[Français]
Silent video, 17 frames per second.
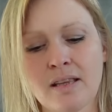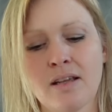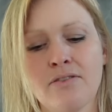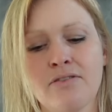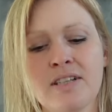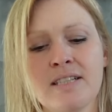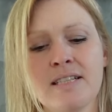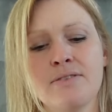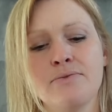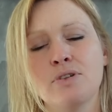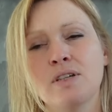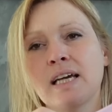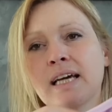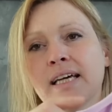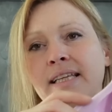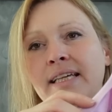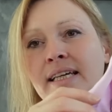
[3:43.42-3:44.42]
En fait si vous
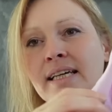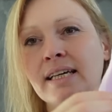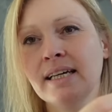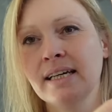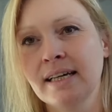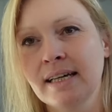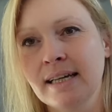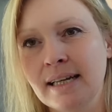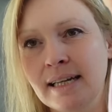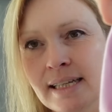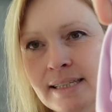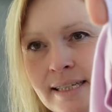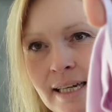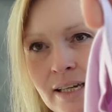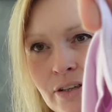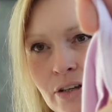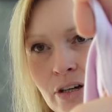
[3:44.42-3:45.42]
regardez
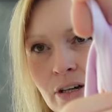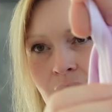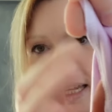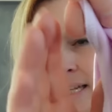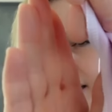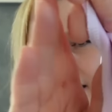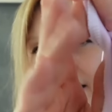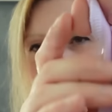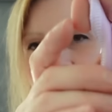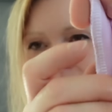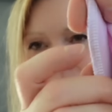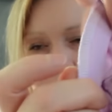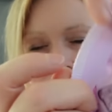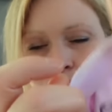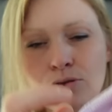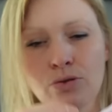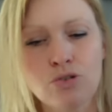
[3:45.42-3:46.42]
l'intérieur, elle est,
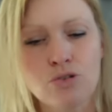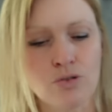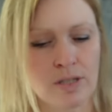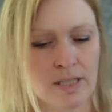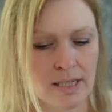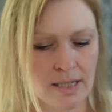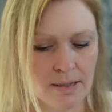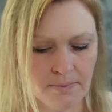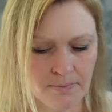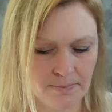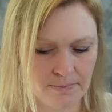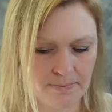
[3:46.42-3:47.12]
c'est surjeté